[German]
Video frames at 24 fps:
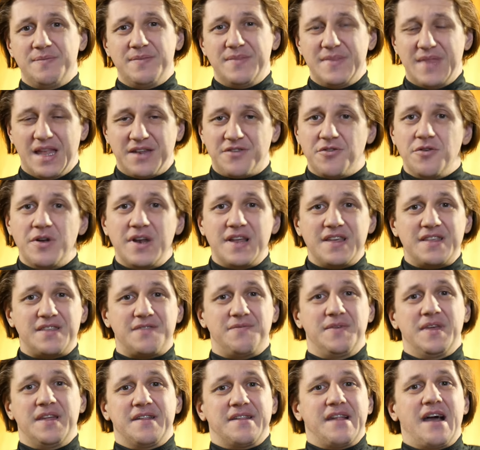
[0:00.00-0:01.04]
Natürlich,
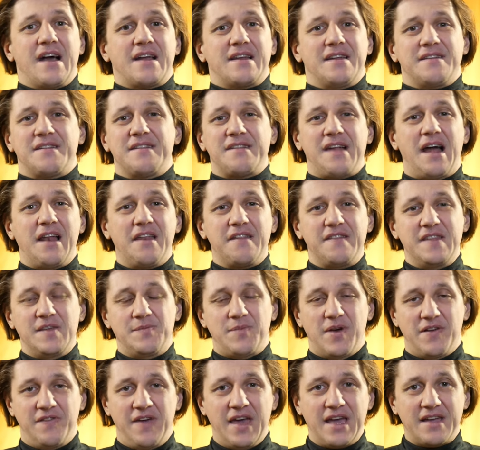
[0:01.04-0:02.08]
wie gesagt, es ist alles nicht
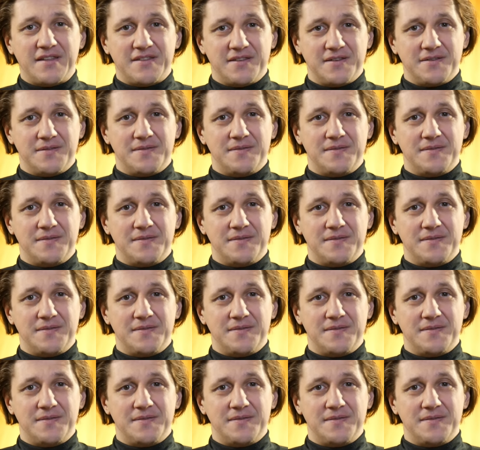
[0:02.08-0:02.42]
perfekt,